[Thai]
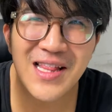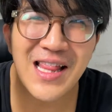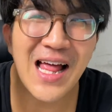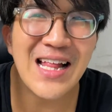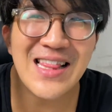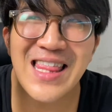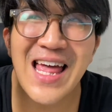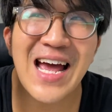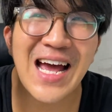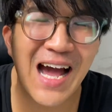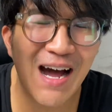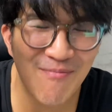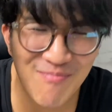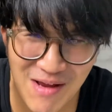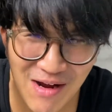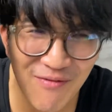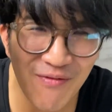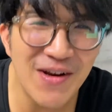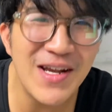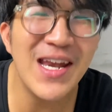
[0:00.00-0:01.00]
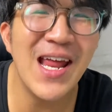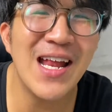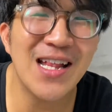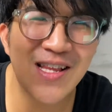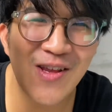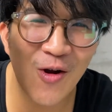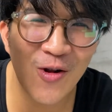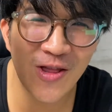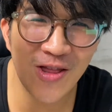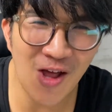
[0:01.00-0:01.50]
ตั้งแต่ขับจากฟิตเน
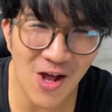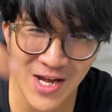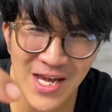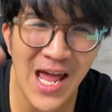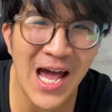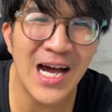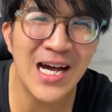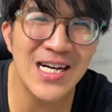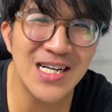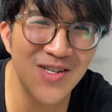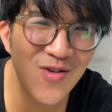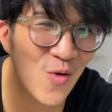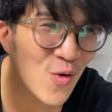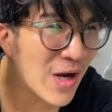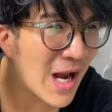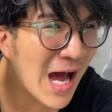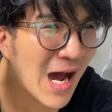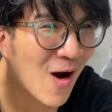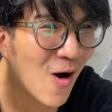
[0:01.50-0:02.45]
สจนตอนนี้คืออยู่นะ